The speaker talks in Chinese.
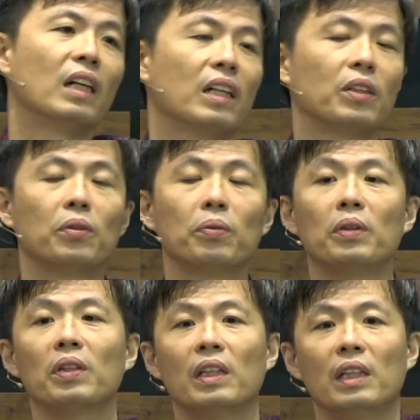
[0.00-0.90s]
很
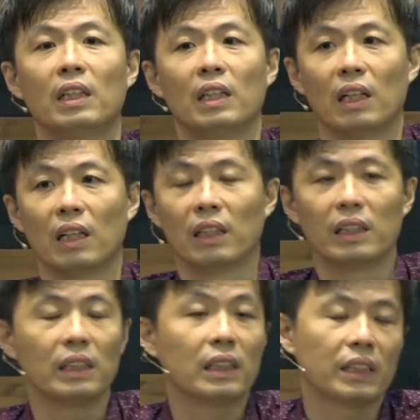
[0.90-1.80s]
多呃
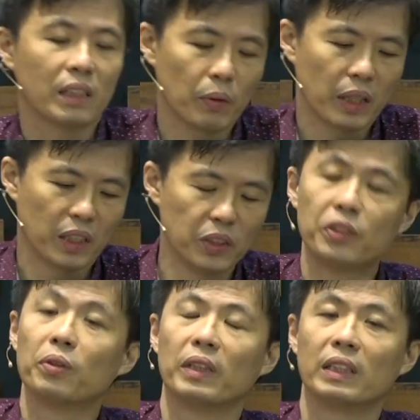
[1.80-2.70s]
已经在教会很
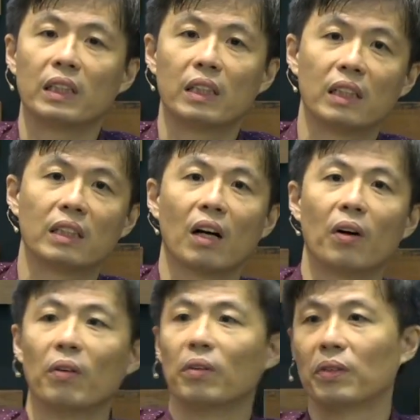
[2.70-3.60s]
久，已经听
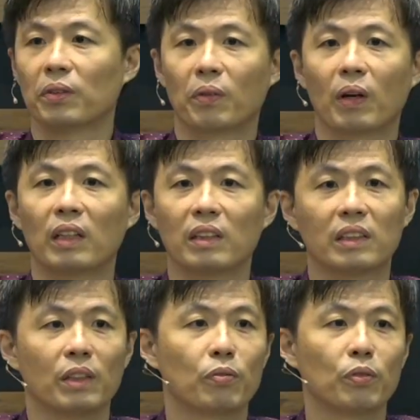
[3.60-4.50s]
到有关
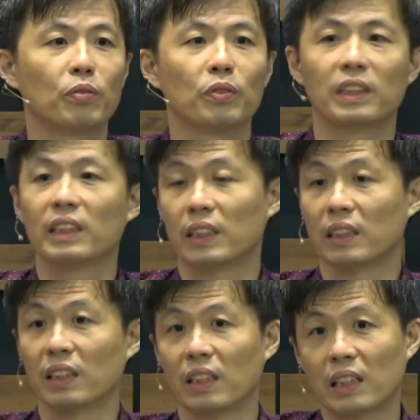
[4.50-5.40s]
这些夫妇信
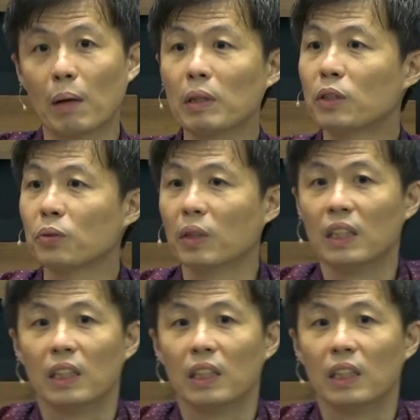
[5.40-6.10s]
息的人，他们就